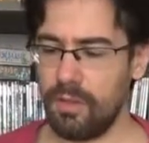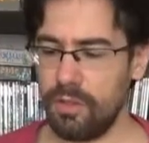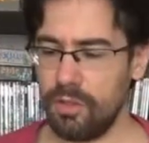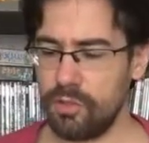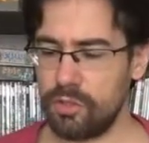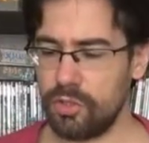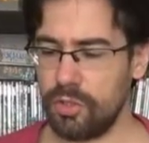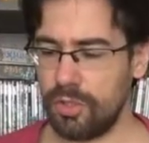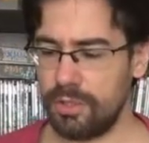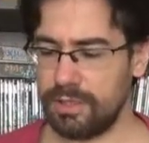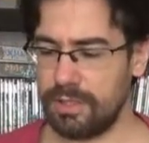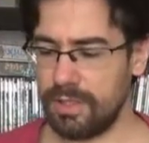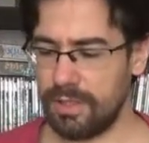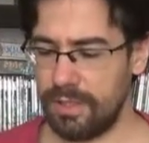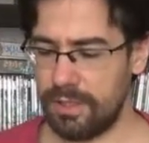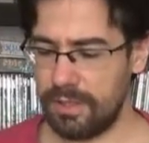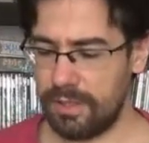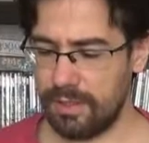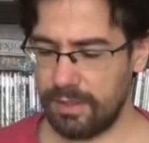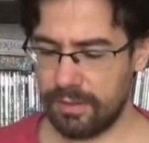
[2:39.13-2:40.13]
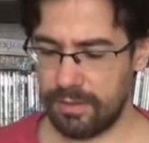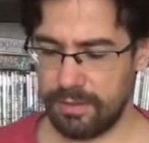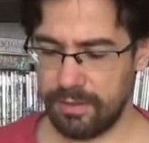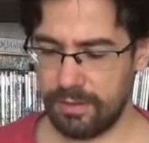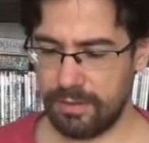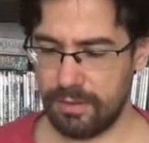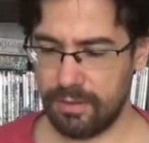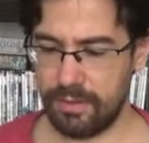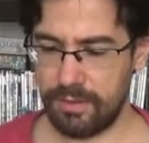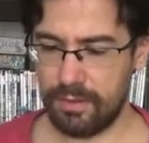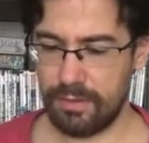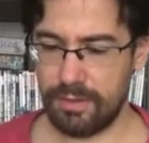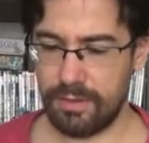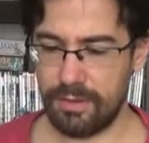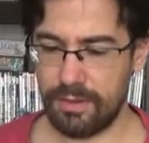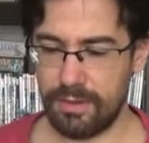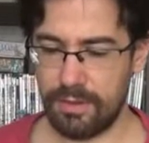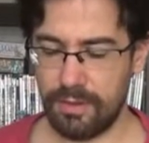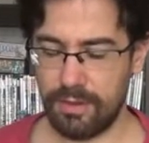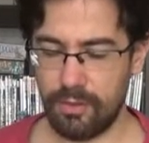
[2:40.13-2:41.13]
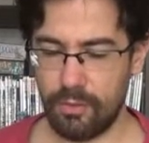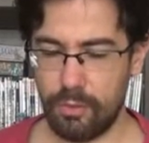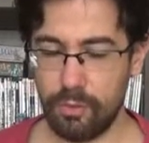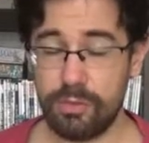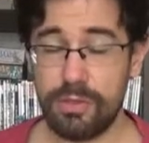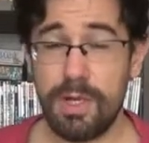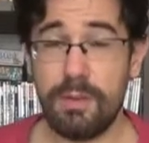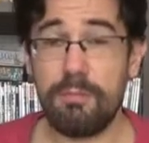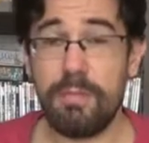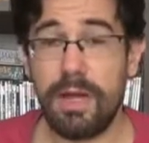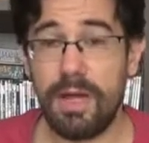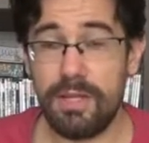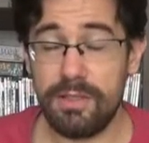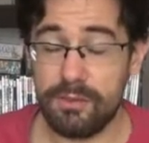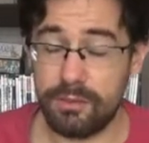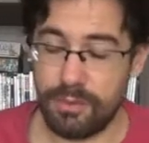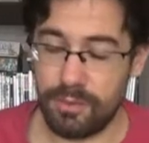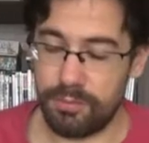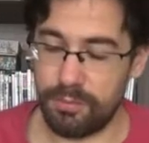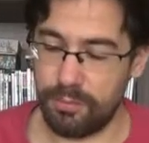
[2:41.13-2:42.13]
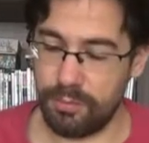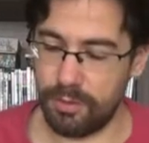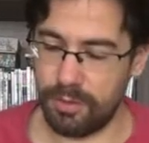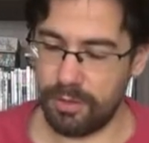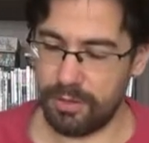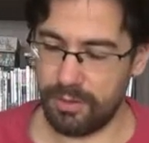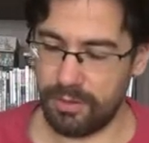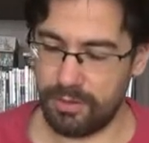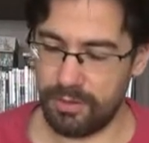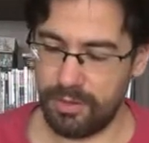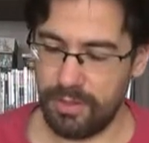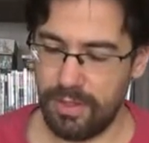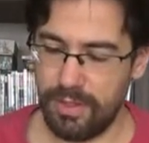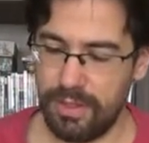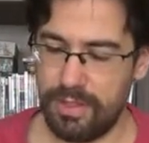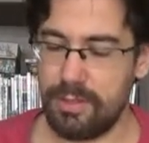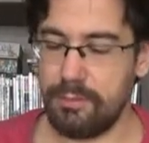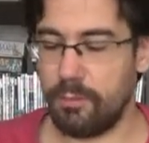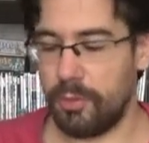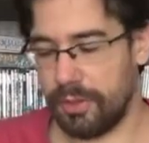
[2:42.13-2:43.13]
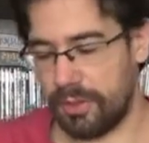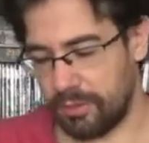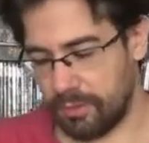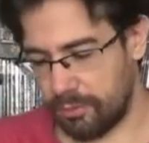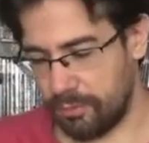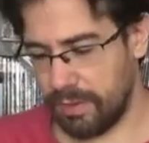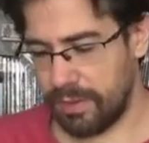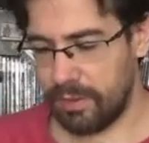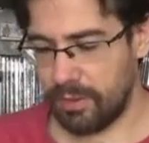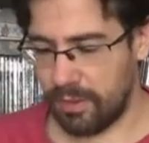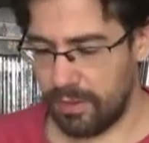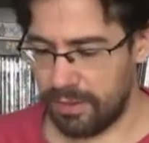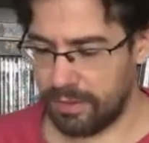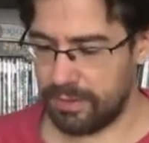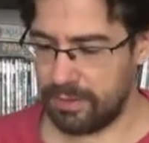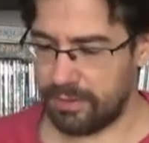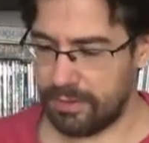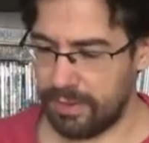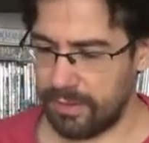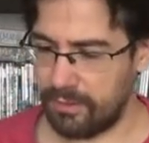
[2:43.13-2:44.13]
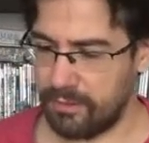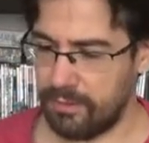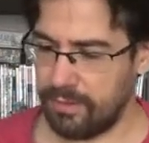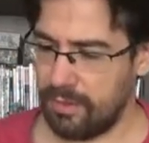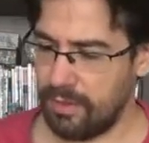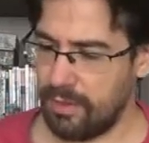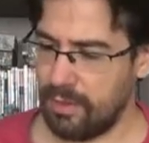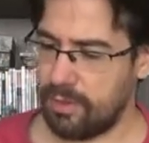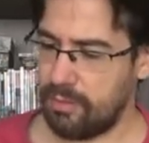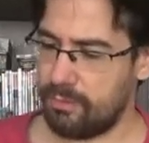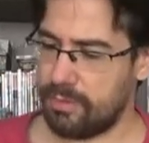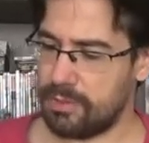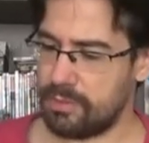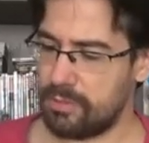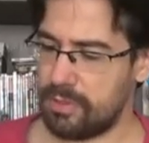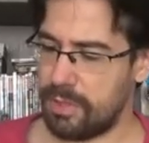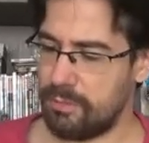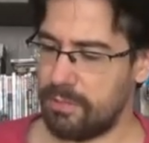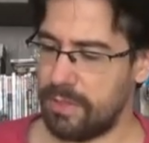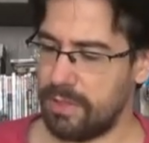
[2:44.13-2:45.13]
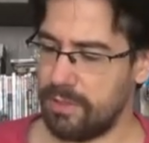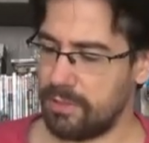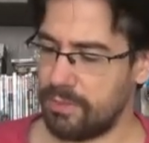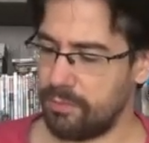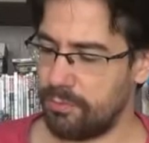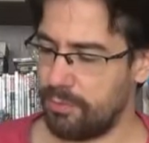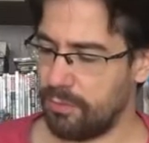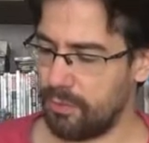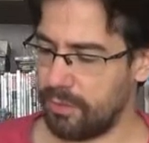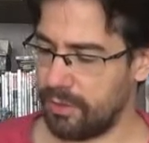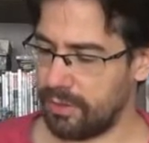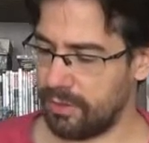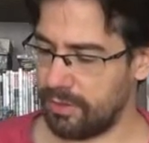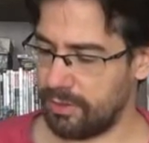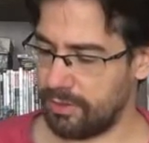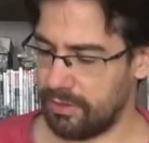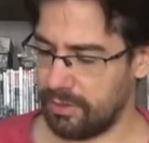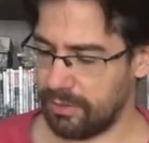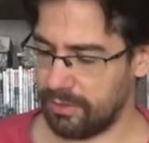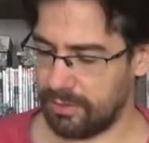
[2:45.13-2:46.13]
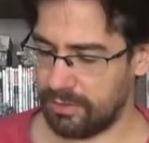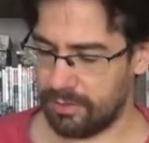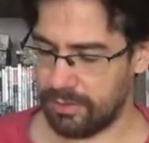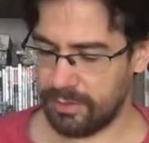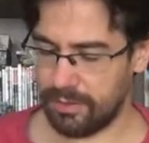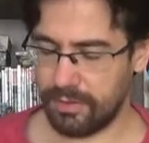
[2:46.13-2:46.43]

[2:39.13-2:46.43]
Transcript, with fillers: Só que a, o trabalho que foi. Ele mora em Nova York e tal, mas o trabalho que foi.